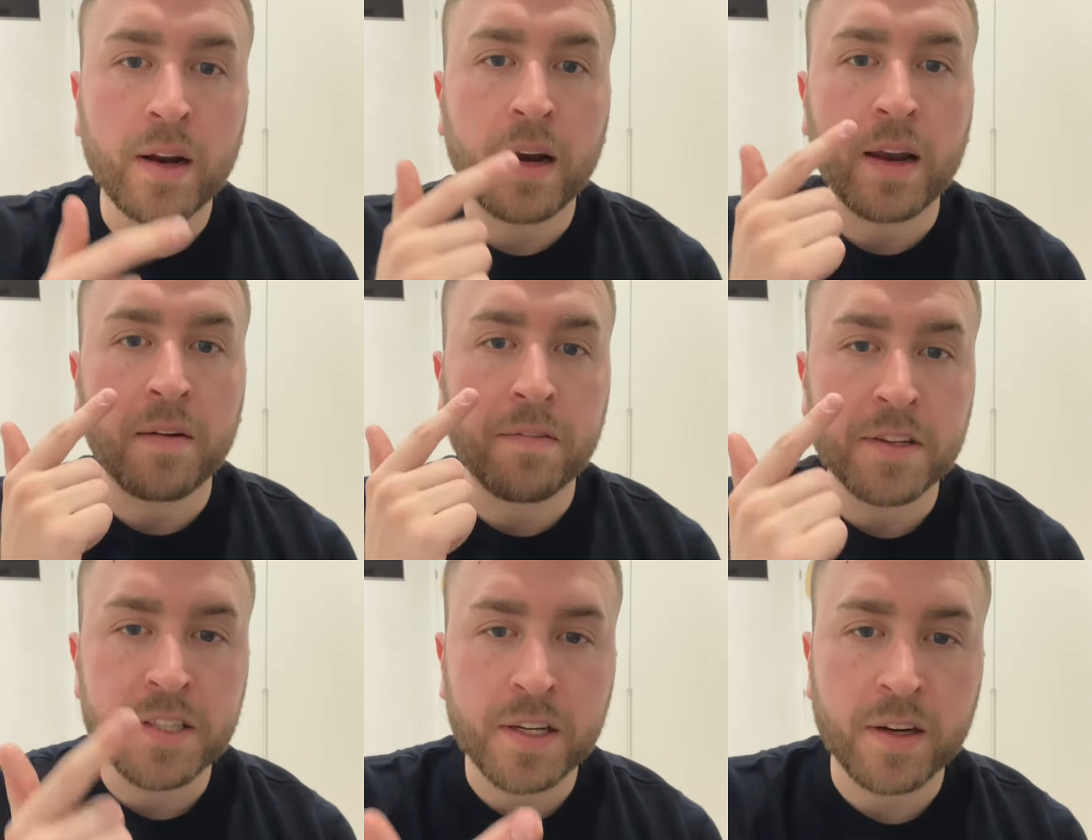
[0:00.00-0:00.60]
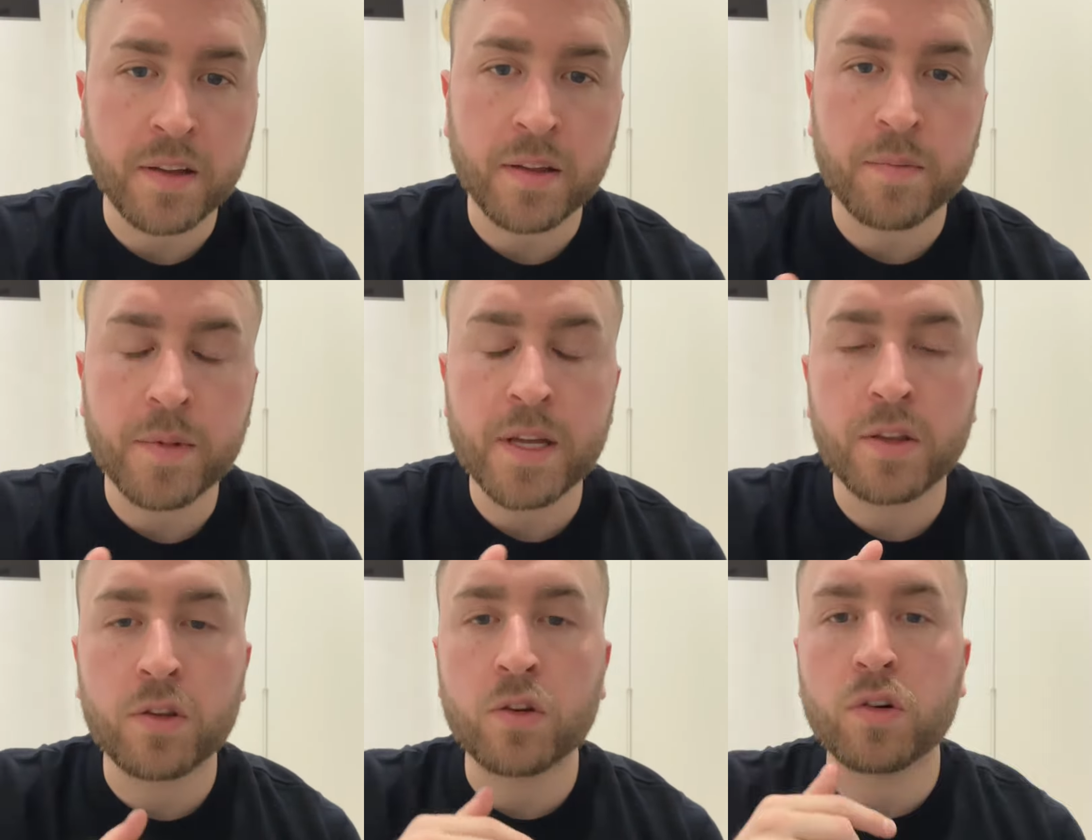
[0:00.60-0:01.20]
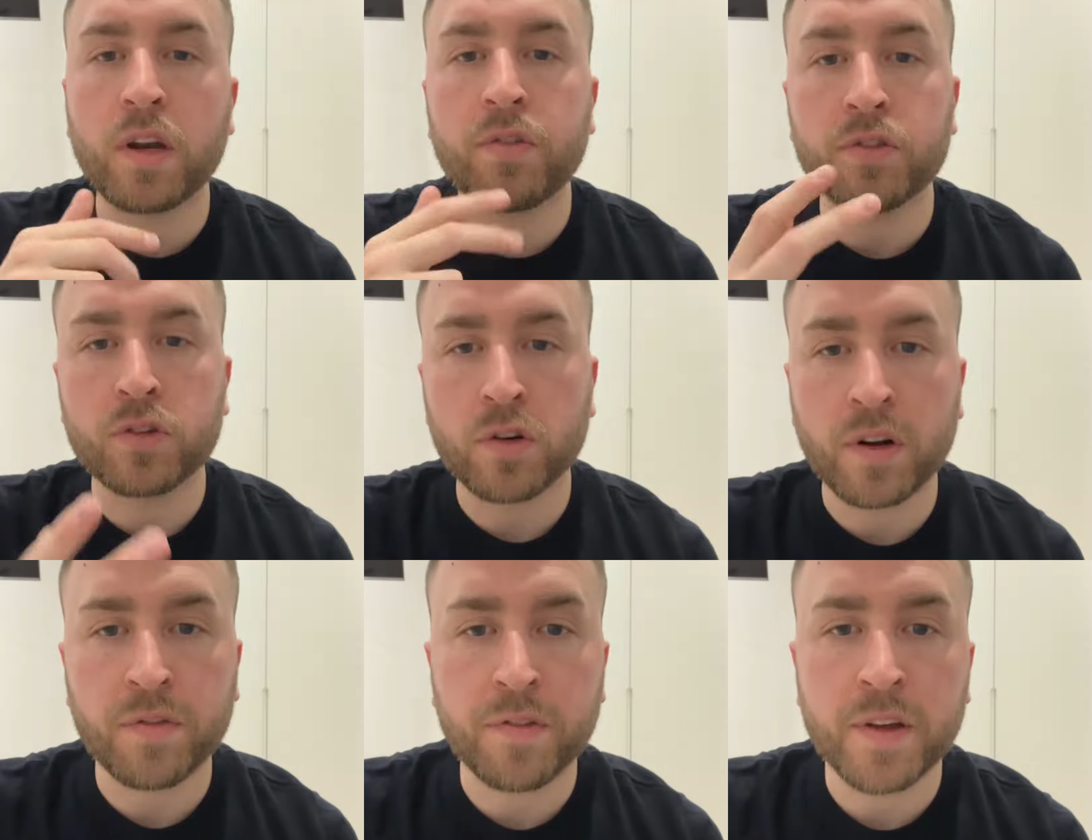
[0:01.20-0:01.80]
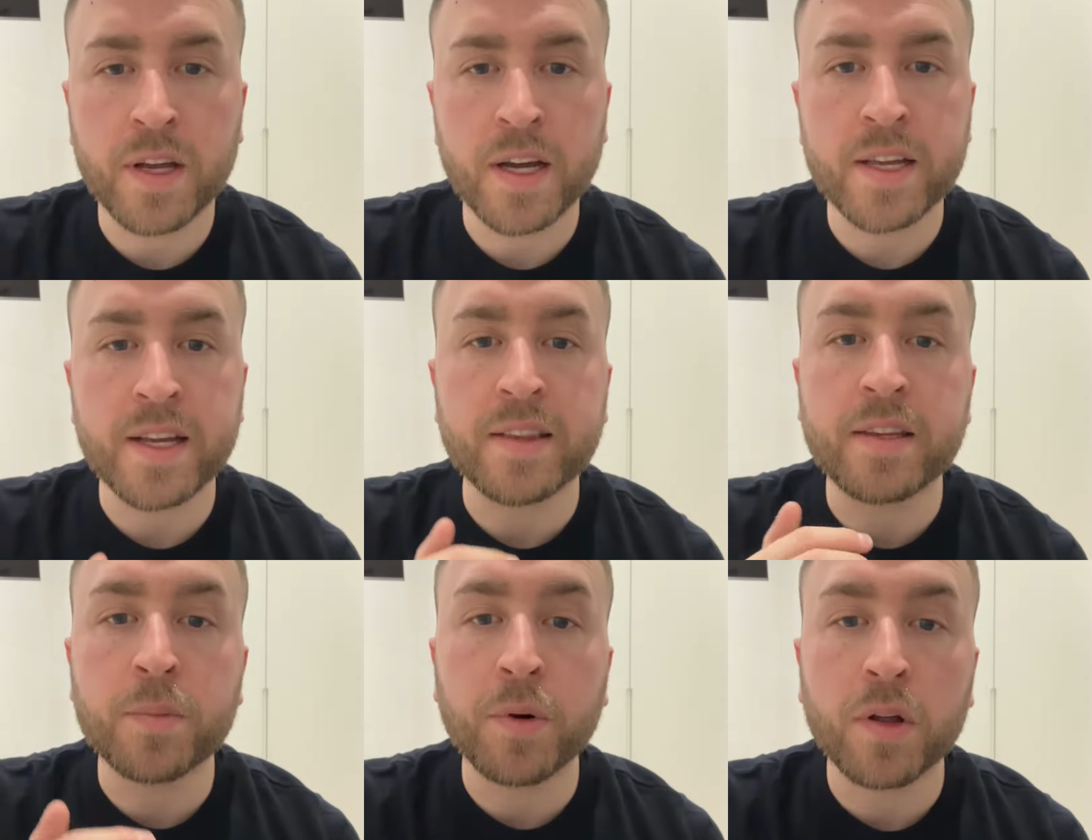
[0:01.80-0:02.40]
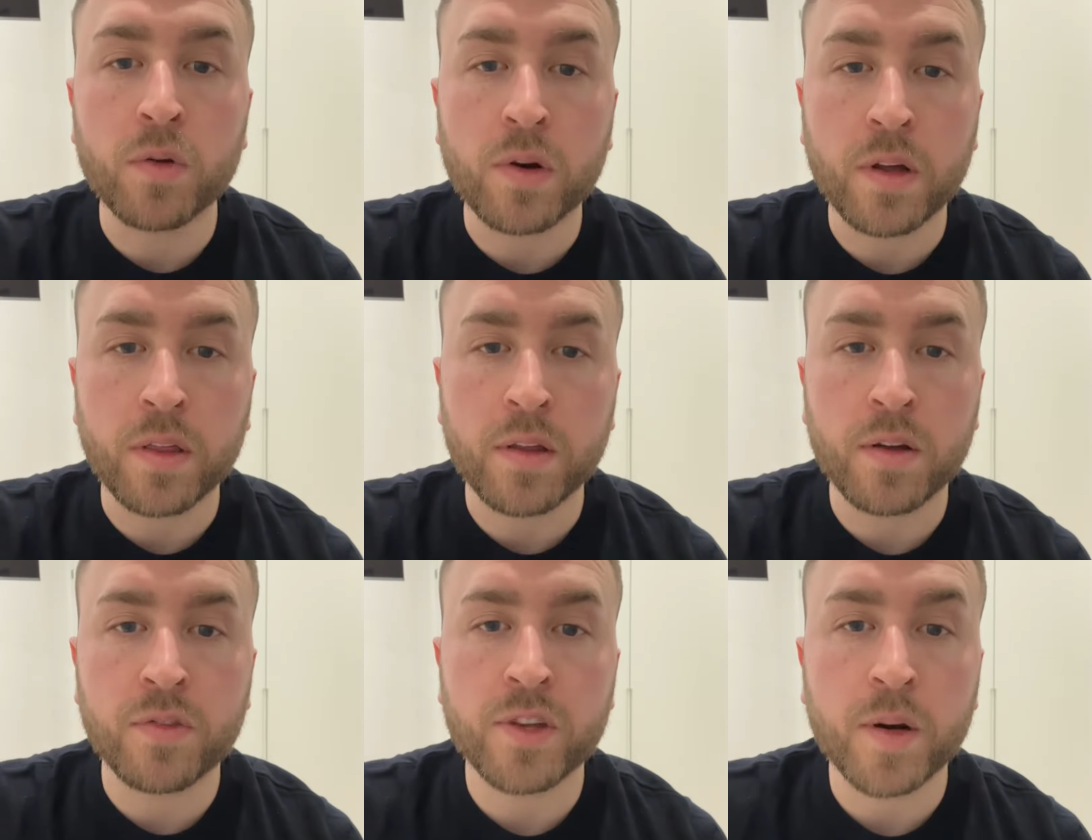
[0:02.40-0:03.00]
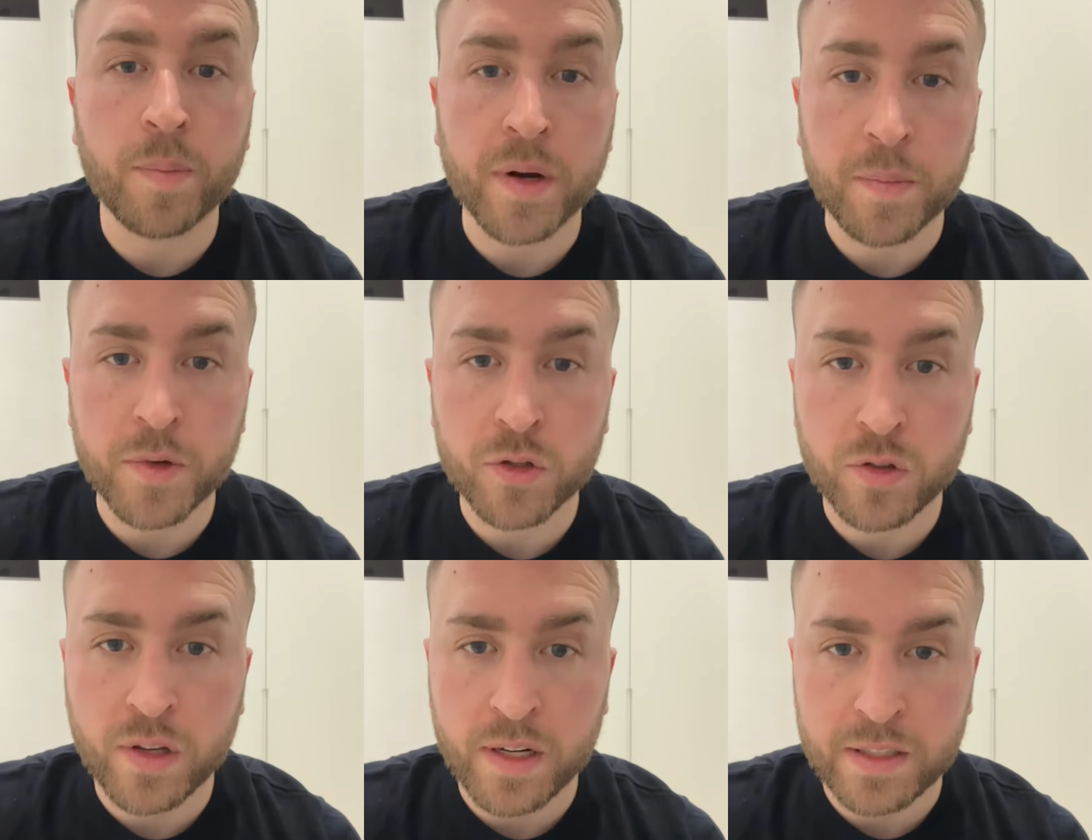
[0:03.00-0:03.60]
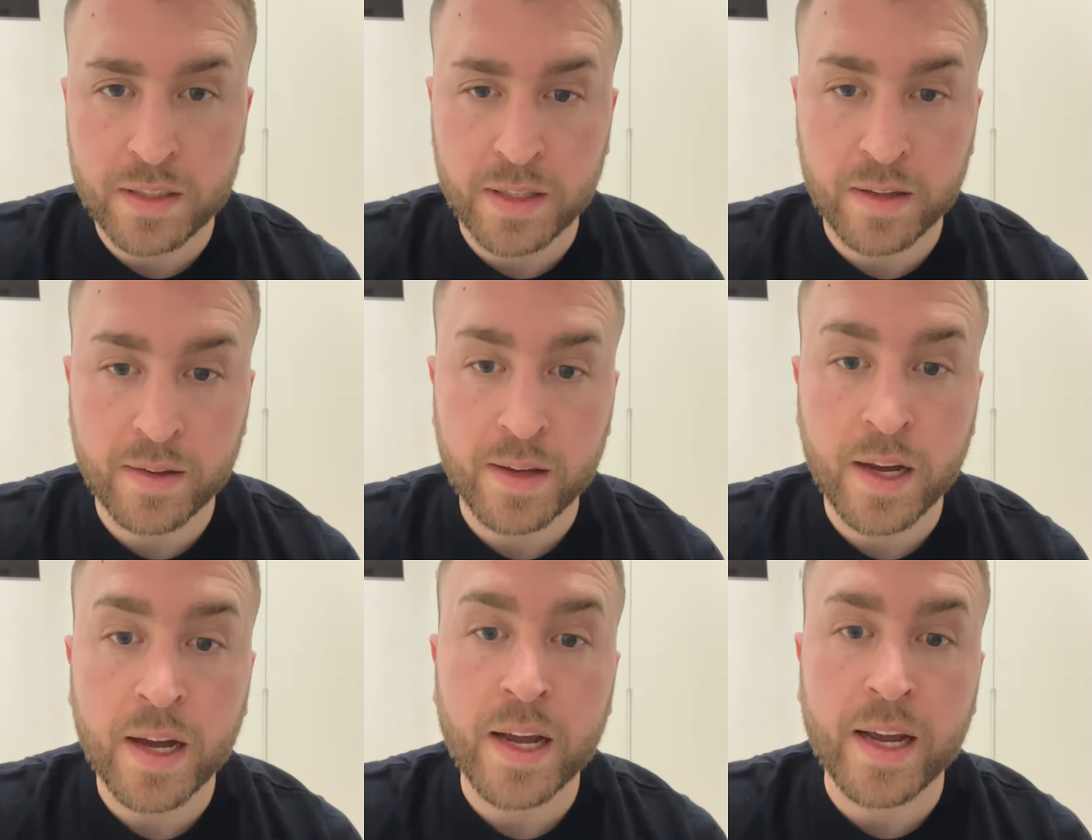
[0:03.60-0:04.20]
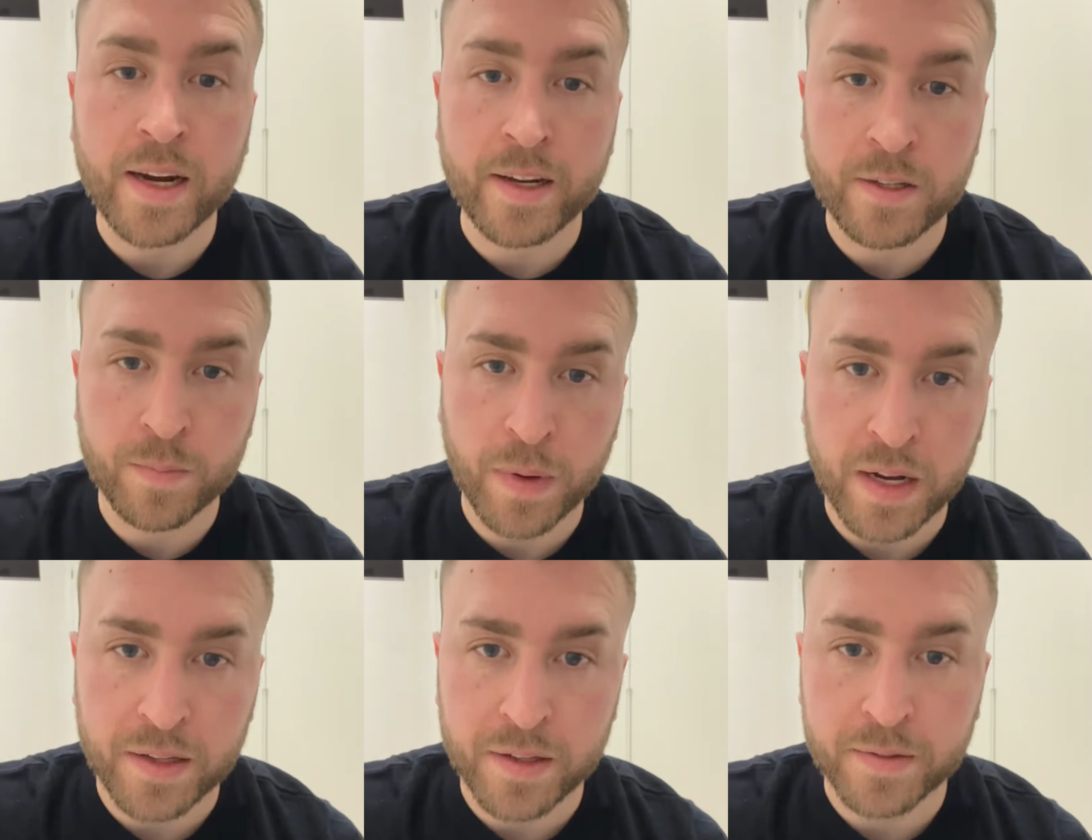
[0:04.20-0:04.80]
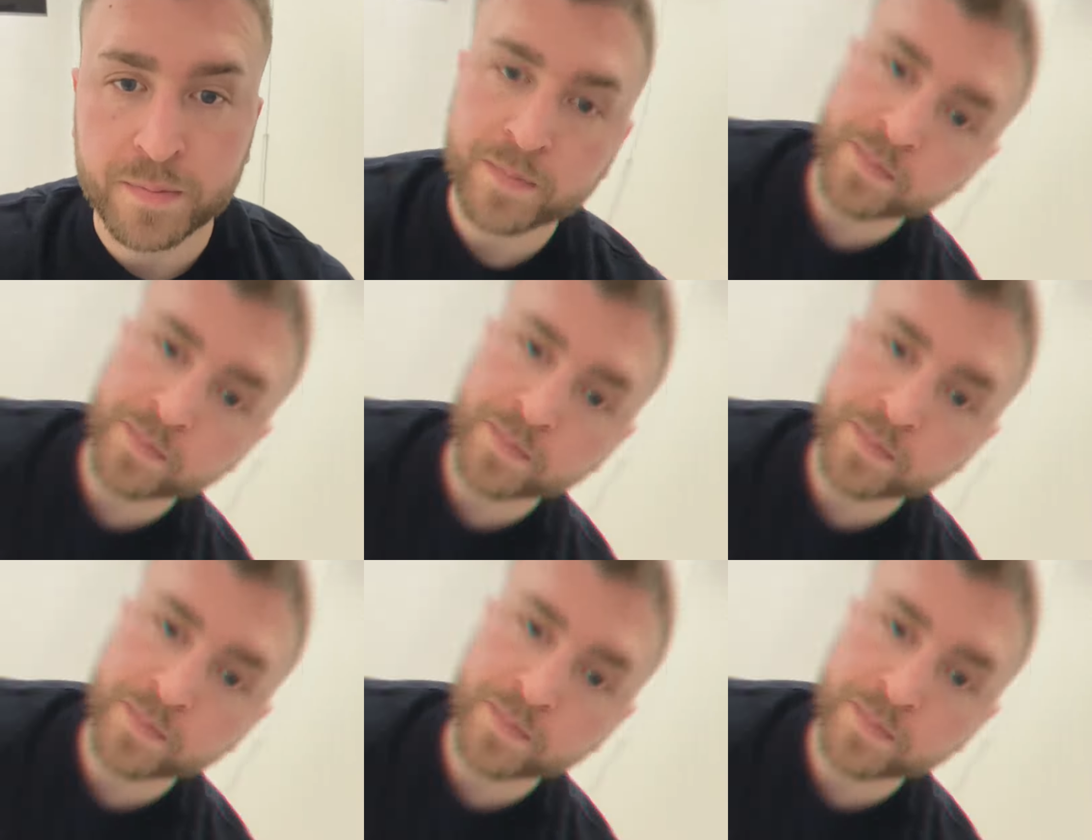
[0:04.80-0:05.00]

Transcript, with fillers: la fecha de nacimiento, la fotografía y el tipo de duración del permiso de residencia en España.